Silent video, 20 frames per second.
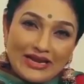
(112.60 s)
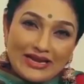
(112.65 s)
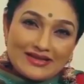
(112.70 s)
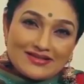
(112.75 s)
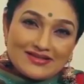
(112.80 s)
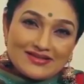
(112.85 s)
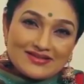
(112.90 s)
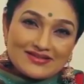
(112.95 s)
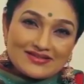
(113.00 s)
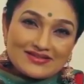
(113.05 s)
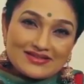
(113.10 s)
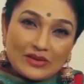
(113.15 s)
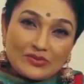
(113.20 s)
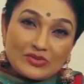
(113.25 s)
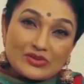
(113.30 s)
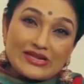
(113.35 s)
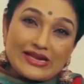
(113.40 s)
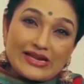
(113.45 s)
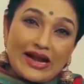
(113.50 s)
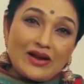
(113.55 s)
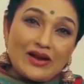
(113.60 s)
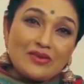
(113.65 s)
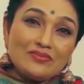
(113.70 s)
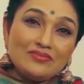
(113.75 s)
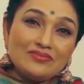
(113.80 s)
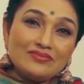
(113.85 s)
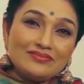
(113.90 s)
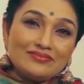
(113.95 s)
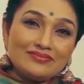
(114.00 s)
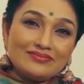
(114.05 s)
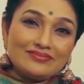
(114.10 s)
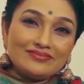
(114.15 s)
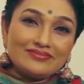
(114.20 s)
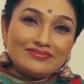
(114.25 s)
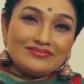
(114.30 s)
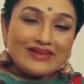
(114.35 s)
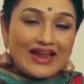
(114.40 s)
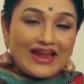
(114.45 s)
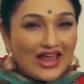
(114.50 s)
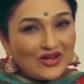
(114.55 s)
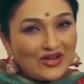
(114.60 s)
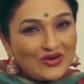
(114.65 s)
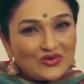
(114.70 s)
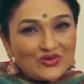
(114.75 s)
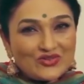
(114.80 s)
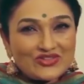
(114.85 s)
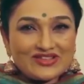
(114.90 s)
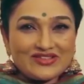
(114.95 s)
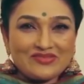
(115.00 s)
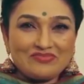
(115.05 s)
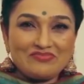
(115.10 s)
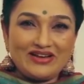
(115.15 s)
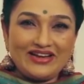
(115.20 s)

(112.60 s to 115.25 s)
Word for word: ప్లీజ్ సబ్స్క్రైబ్ నైన్ రోజెస్